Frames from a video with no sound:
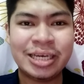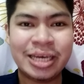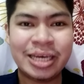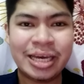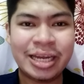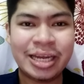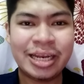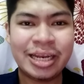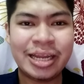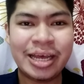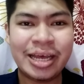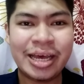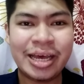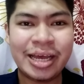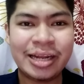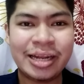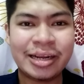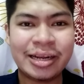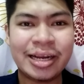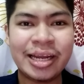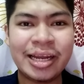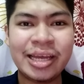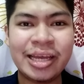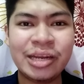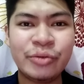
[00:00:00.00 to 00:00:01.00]
and
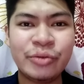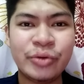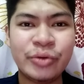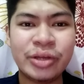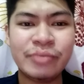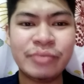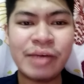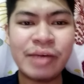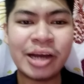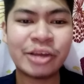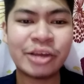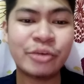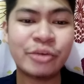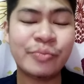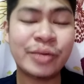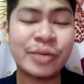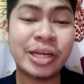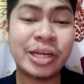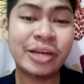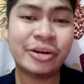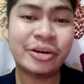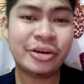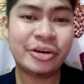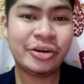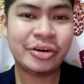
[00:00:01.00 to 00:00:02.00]
then clean with vacuum
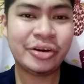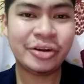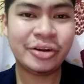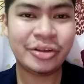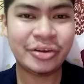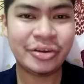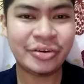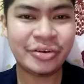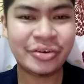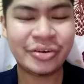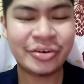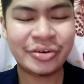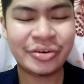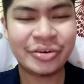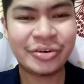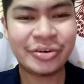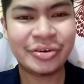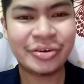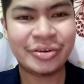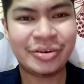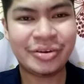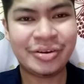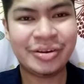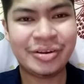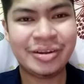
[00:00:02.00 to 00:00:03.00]
cleaner.
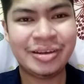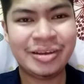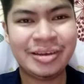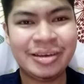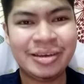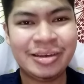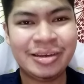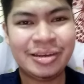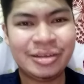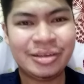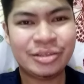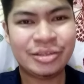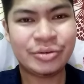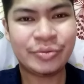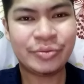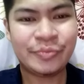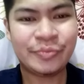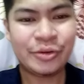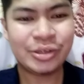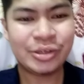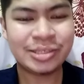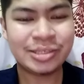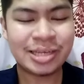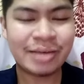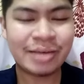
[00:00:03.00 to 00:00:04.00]
Yun. So,
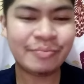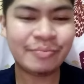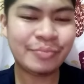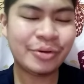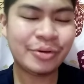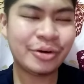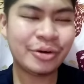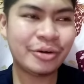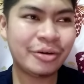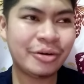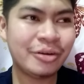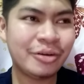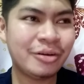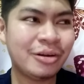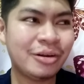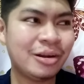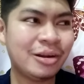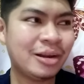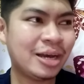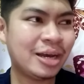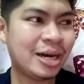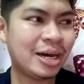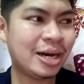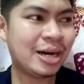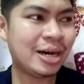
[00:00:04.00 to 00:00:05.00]
for example,
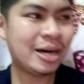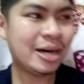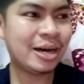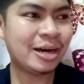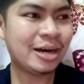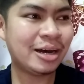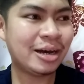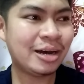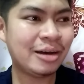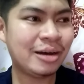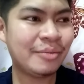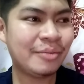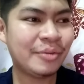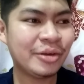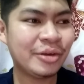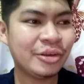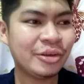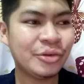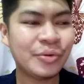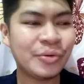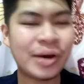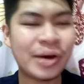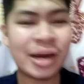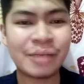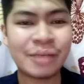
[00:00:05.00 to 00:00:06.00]
uh,
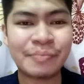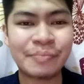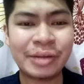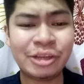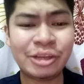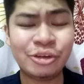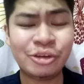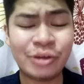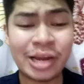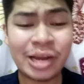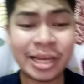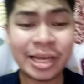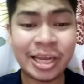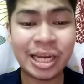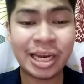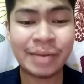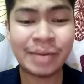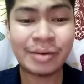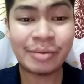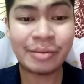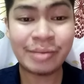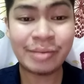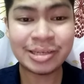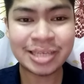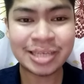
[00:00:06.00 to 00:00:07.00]
yung carpet nyo lagi
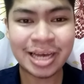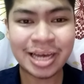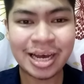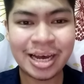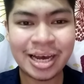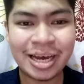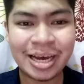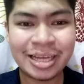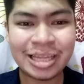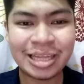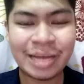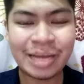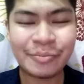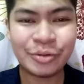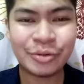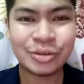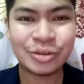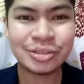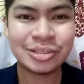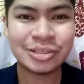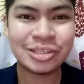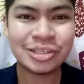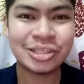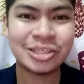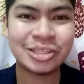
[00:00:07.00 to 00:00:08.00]
nababasa
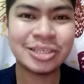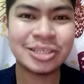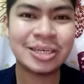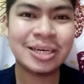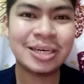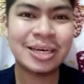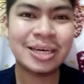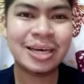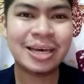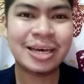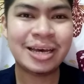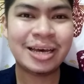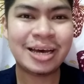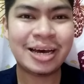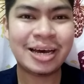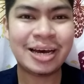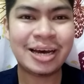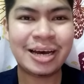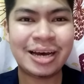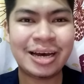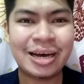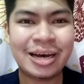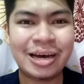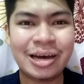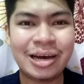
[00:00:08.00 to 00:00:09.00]
tapos
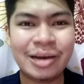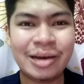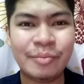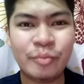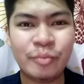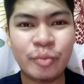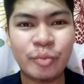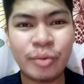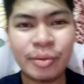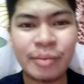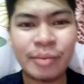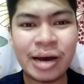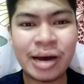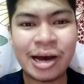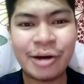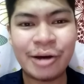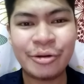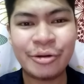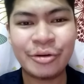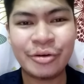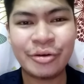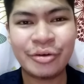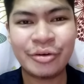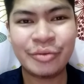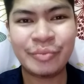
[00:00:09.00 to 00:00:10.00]
uh,
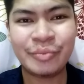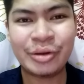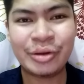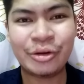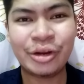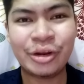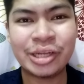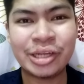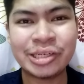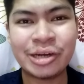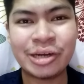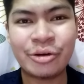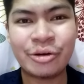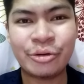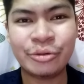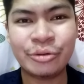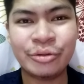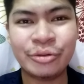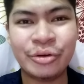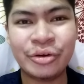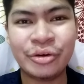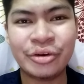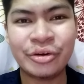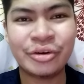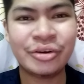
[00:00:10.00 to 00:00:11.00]
bumabaho. Meron siyang
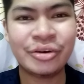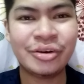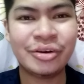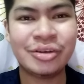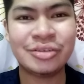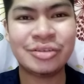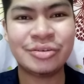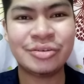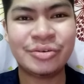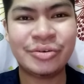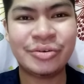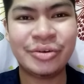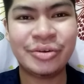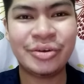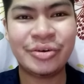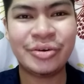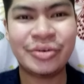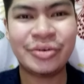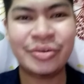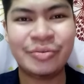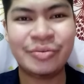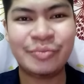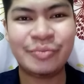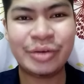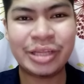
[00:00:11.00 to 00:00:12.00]
odor. So,
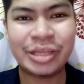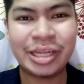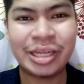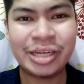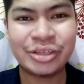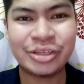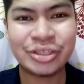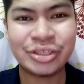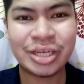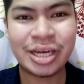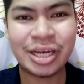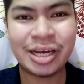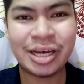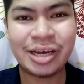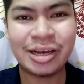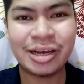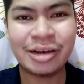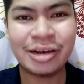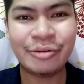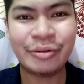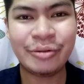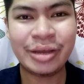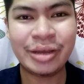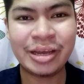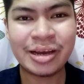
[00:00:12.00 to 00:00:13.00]
yun. Pwede na siya
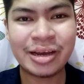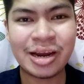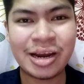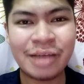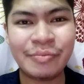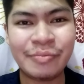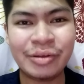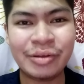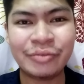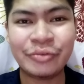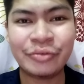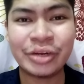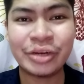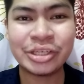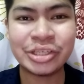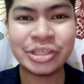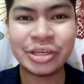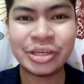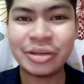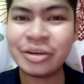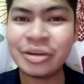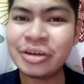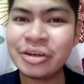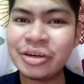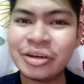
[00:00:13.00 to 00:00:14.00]
gawing carpet
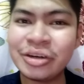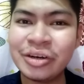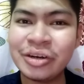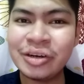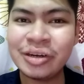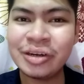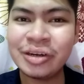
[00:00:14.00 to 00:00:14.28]
freshener.